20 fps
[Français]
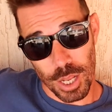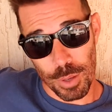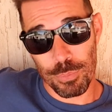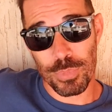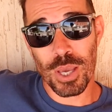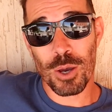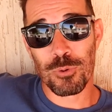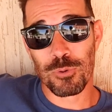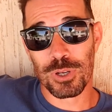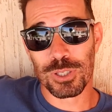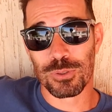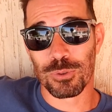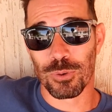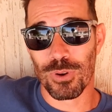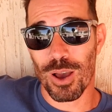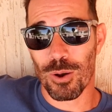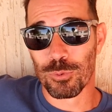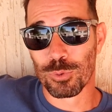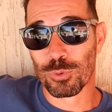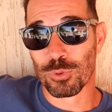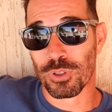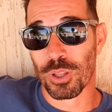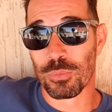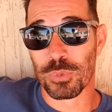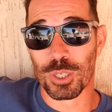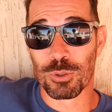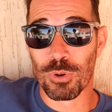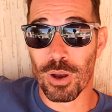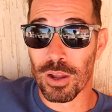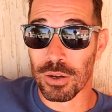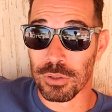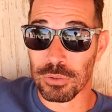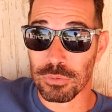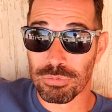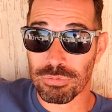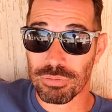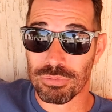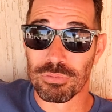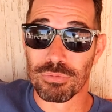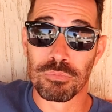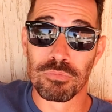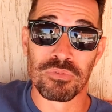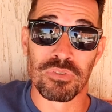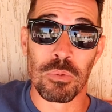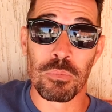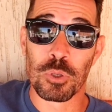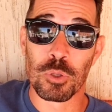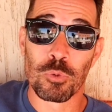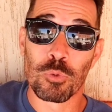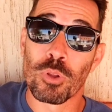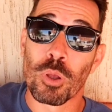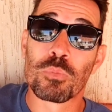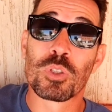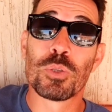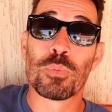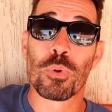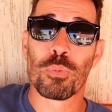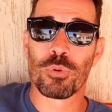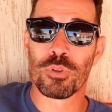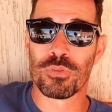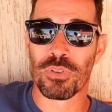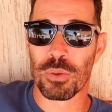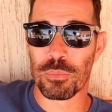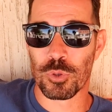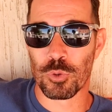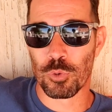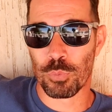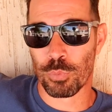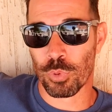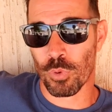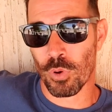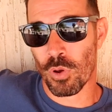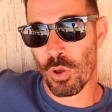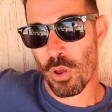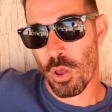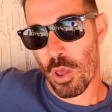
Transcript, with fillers: il a bien roulé sur la route, on a mis quoi les 20 minutes, un petit peu plus de 20 minutes pour